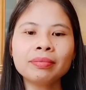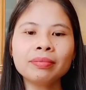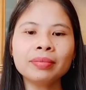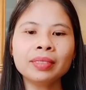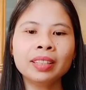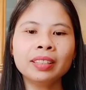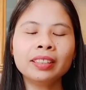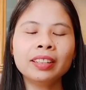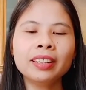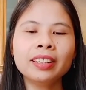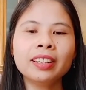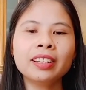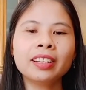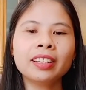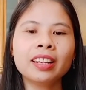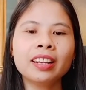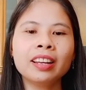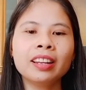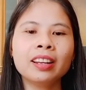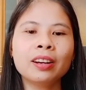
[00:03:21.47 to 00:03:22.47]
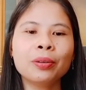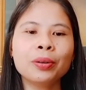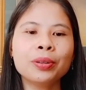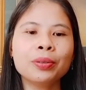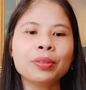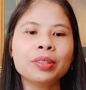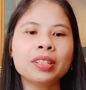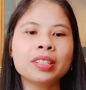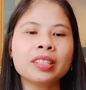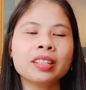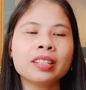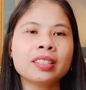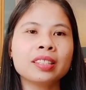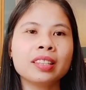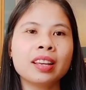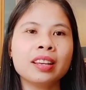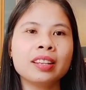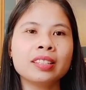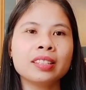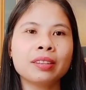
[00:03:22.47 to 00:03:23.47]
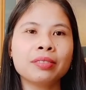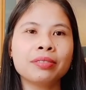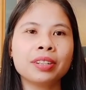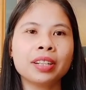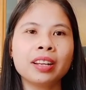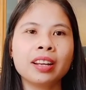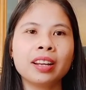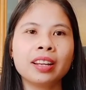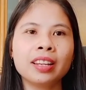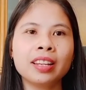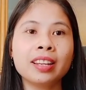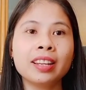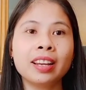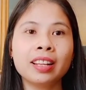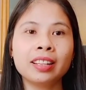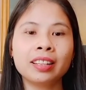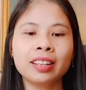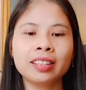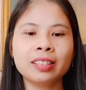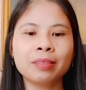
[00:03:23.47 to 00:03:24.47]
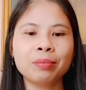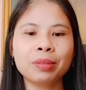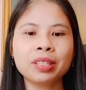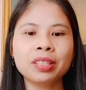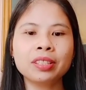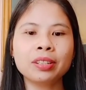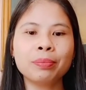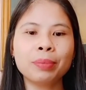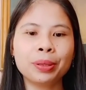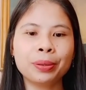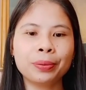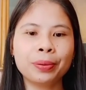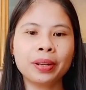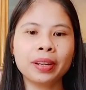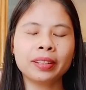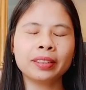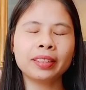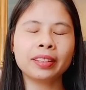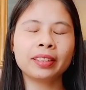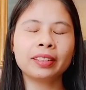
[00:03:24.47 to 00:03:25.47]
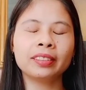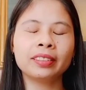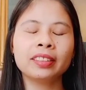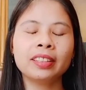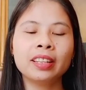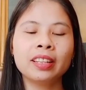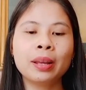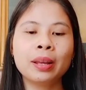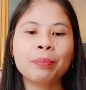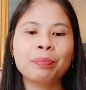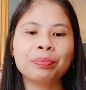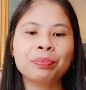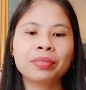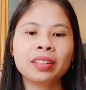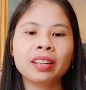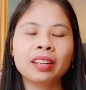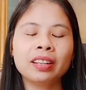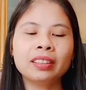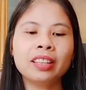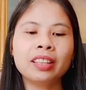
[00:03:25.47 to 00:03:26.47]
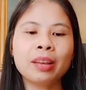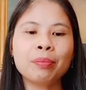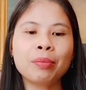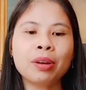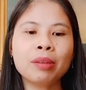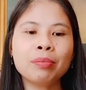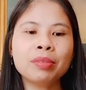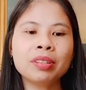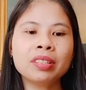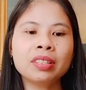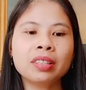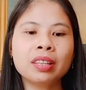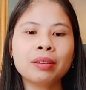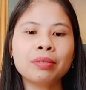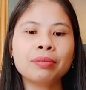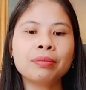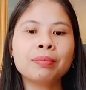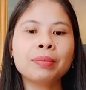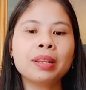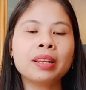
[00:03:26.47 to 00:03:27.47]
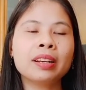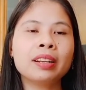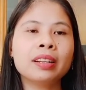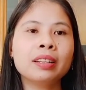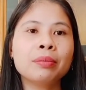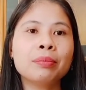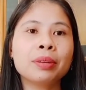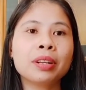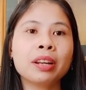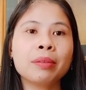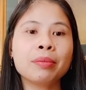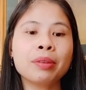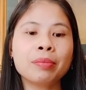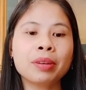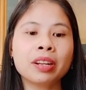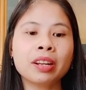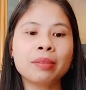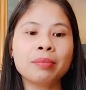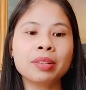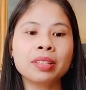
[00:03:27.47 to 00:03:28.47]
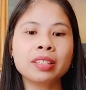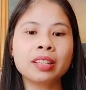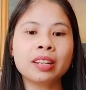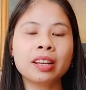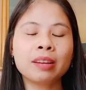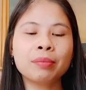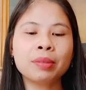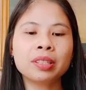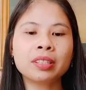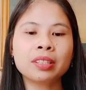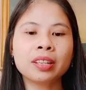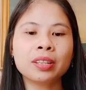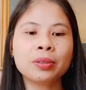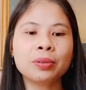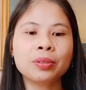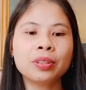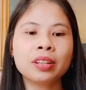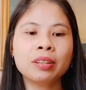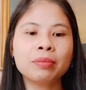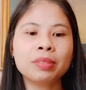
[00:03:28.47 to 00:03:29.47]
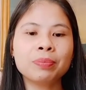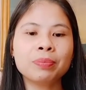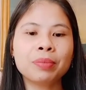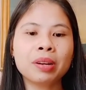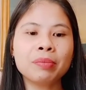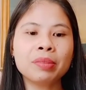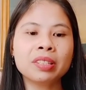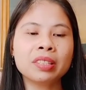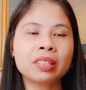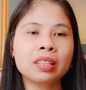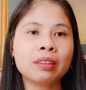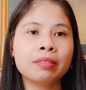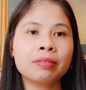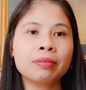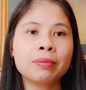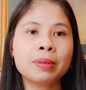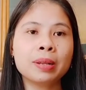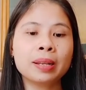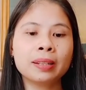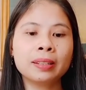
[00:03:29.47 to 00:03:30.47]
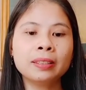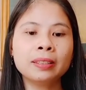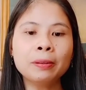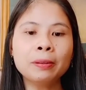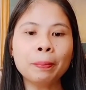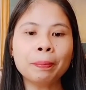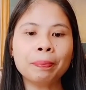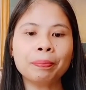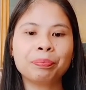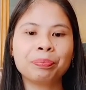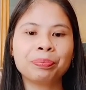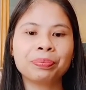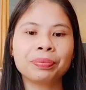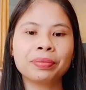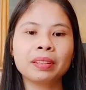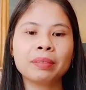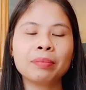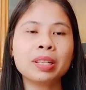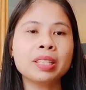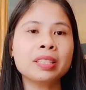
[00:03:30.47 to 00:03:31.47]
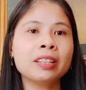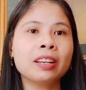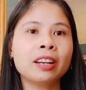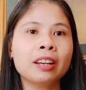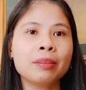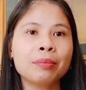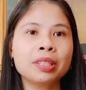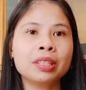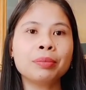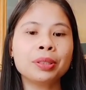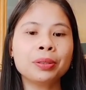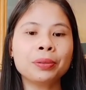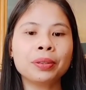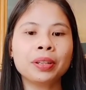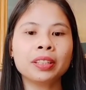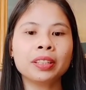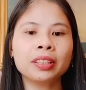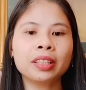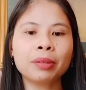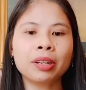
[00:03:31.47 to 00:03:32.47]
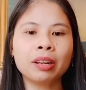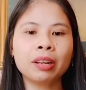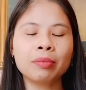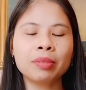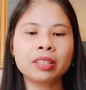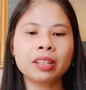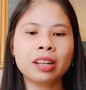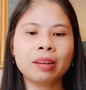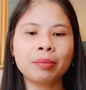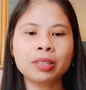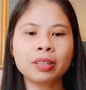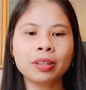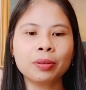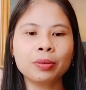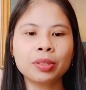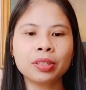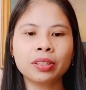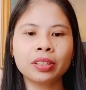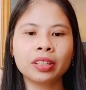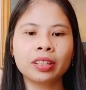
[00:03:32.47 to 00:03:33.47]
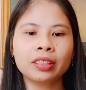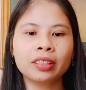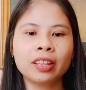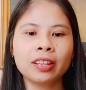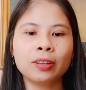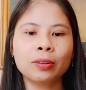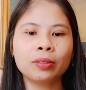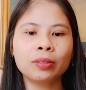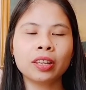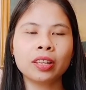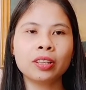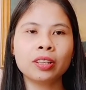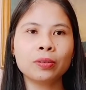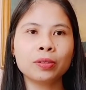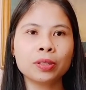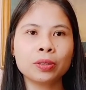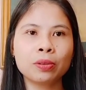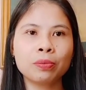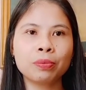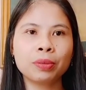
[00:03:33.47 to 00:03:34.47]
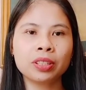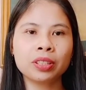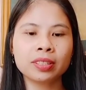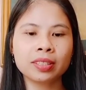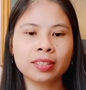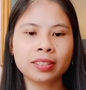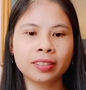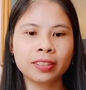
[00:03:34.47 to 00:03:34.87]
Kaya nakilala ko yung si Slice Fragali dahil kay si Mr. Pitong Gatang. At kay Mami Steph Vlog, maraming maraming salamat sa iyo din, Mami Steph Vlog. Basta kay Mr. Pitong Gatang, maraming salamat sa iyo, sir. Ha? Thank you, thank you so much, sir.